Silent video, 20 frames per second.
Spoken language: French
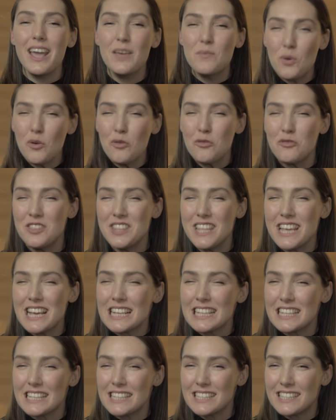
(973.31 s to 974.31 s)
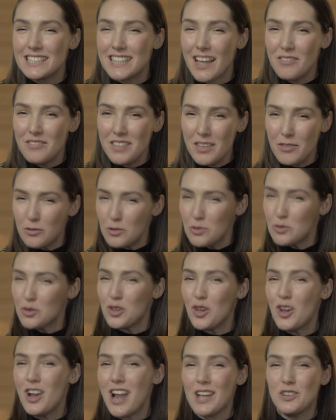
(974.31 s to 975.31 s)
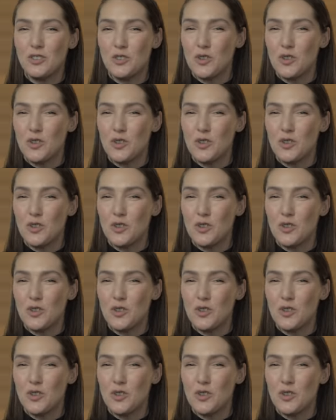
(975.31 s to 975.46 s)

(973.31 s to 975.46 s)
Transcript: Et pour finir, saviez-vous que la